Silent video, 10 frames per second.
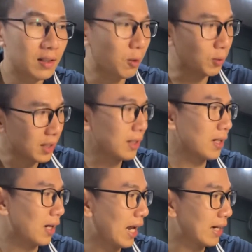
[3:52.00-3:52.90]
đầu tiên
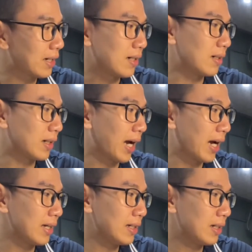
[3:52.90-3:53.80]
á, là từ
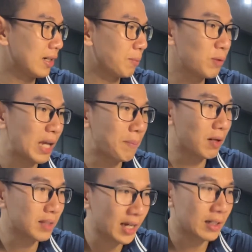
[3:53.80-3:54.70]
cái ờ, muốn giảm
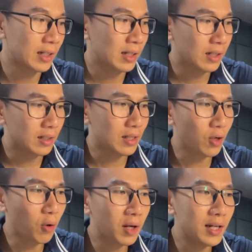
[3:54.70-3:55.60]
cân nhanh thì
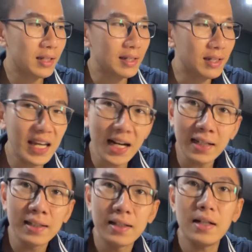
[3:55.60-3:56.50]
đôi khi nhanh
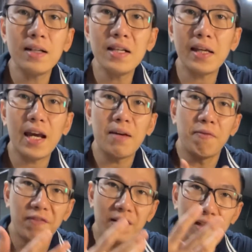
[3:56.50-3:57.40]
nó đi kèm
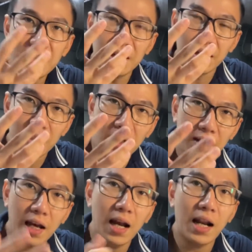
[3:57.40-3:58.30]
với những cái
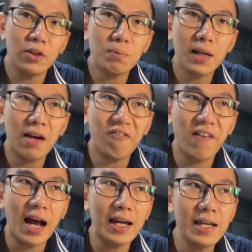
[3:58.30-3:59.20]
vấn đề là chúng ta
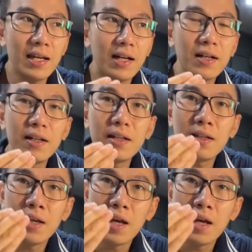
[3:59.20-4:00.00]
phải hơi